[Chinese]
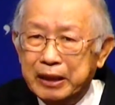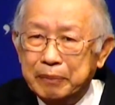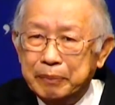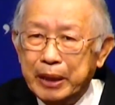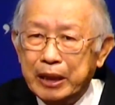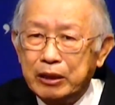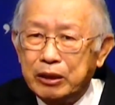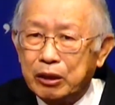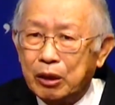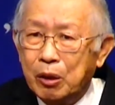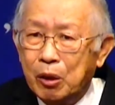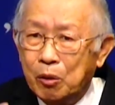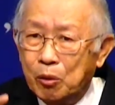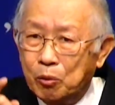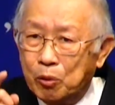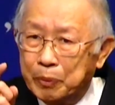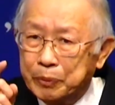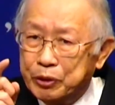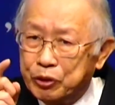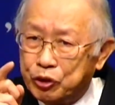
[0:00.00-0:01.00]
面前，
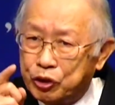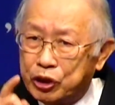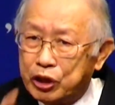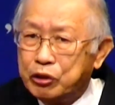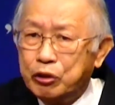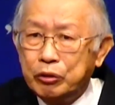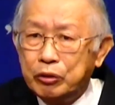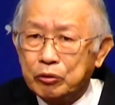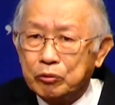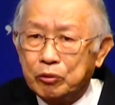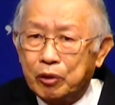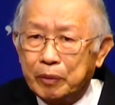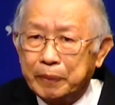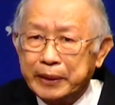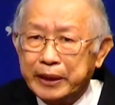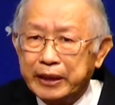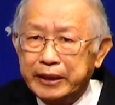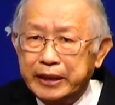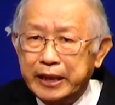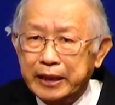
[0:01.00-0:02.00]
我们失去我们
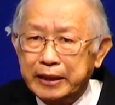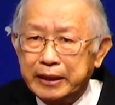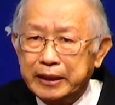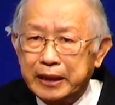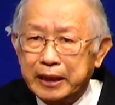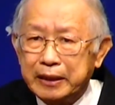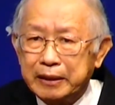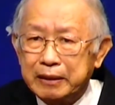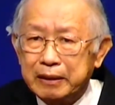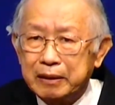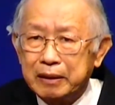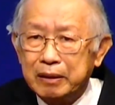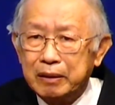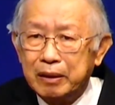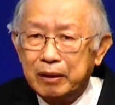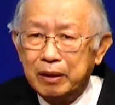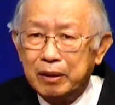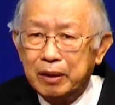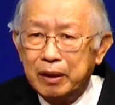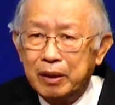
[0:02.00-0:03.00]
的见证。
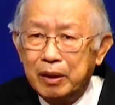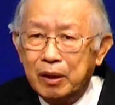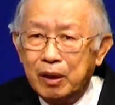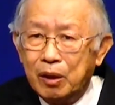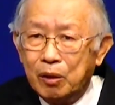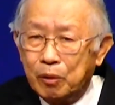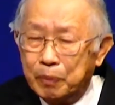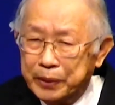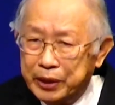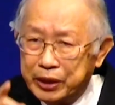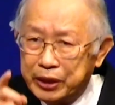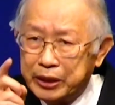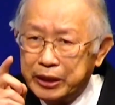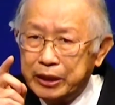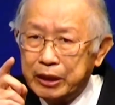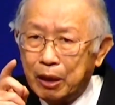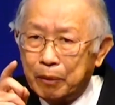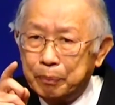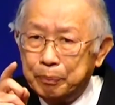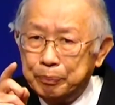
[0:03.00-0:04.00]
我们是需
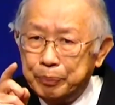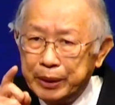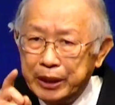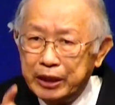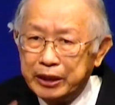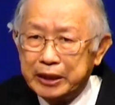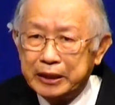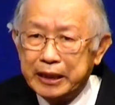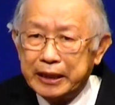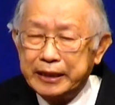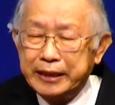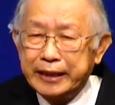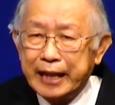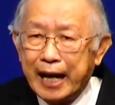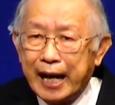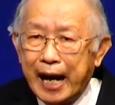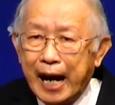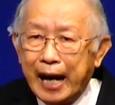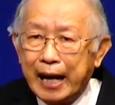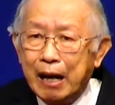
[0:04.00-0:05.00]
要彼此的相
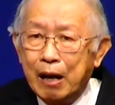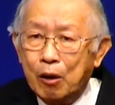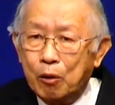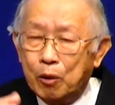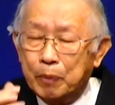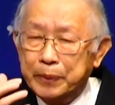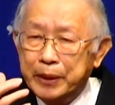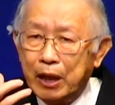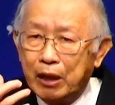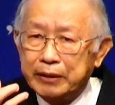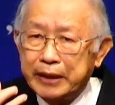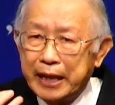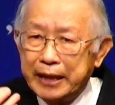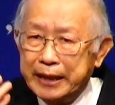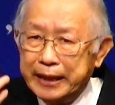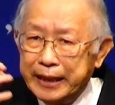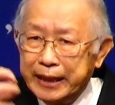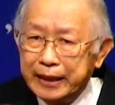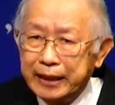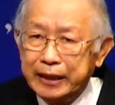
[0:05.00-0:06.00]
爱，我们要在
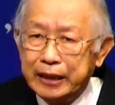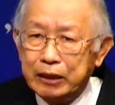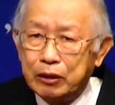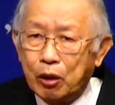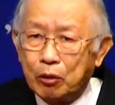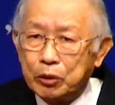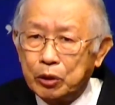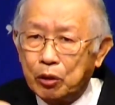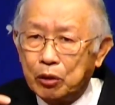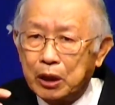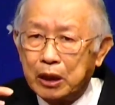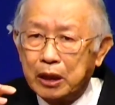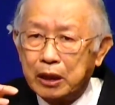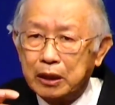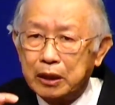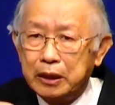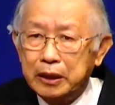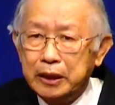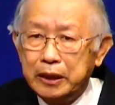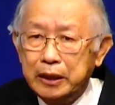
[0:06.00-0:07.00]
灵里头有
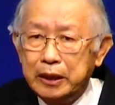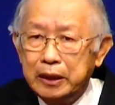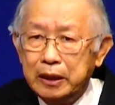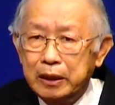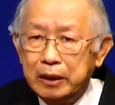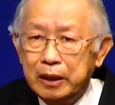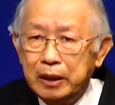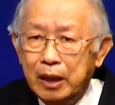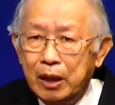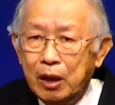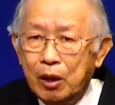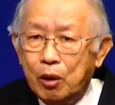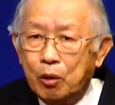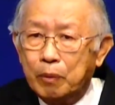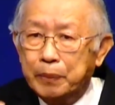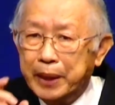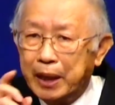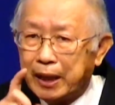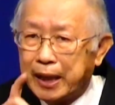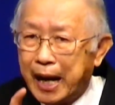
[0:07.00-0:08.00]
合一。我
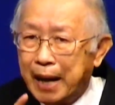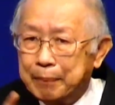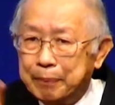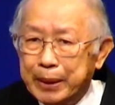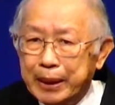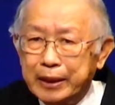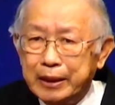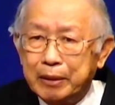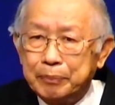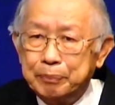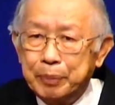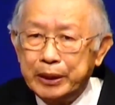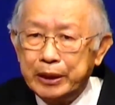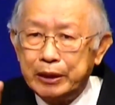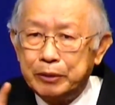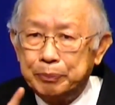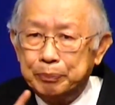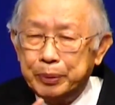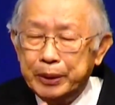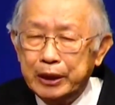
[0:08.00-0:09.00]
们要看别人比
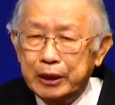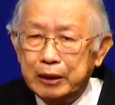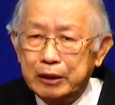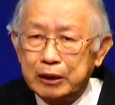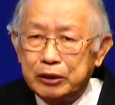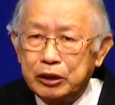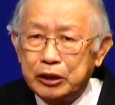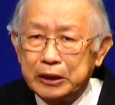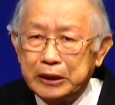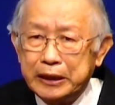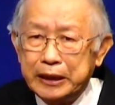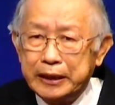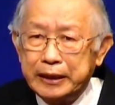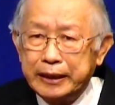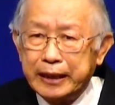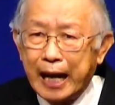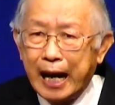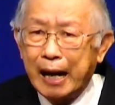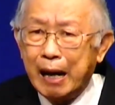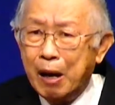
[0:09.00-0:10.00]
比自己
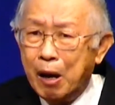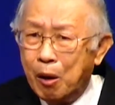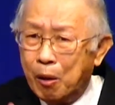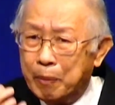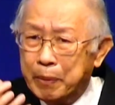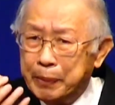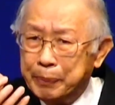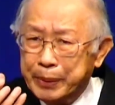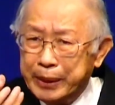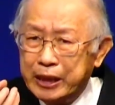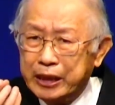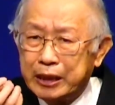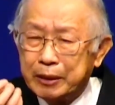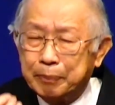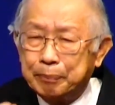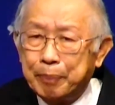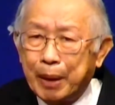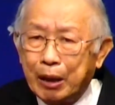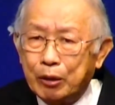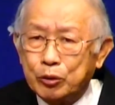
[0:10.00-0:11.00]
强，我们彼此
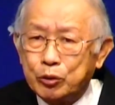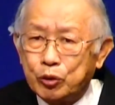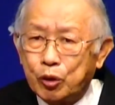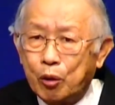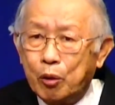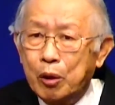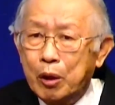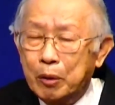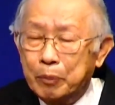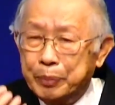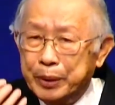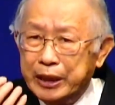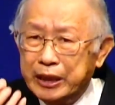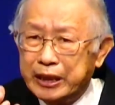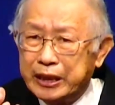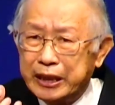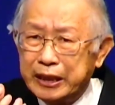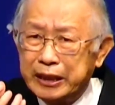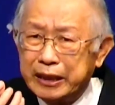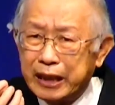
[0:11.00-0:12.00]
包容，彼
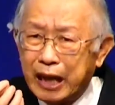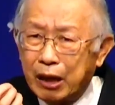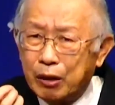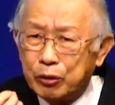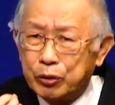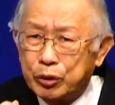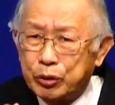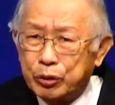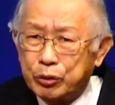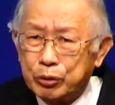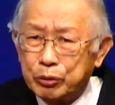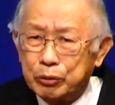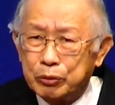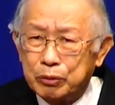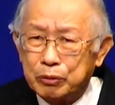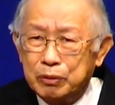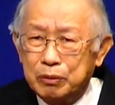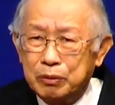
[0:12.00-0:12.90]
此饶恕。